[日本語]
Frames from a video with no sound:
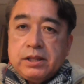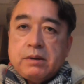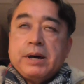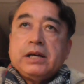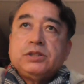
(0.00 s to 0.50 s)

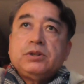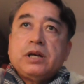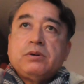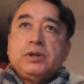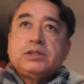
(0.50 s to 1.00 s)
で、まあ、非常に
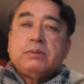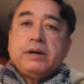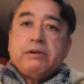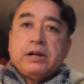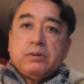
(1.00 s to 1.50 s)
あのオリックスの
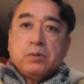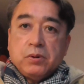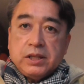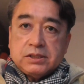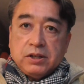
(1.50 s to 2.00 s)
場合はあの
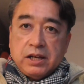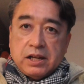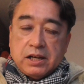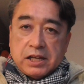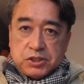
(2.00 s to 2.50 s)
効率のいい
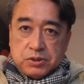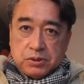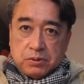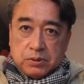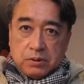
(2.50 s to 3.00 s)
練習
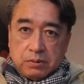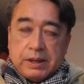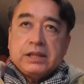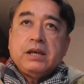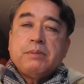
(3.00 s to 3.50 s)
ということを、
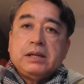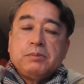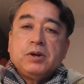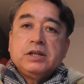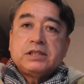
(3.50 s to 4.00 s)
まあ、テーマに
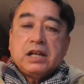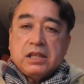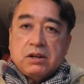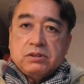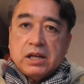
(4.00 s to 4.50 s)
もされ
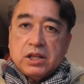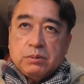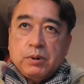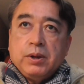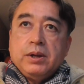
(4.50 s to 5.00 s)
てるんだけ
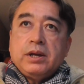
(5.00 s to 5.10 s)
ども、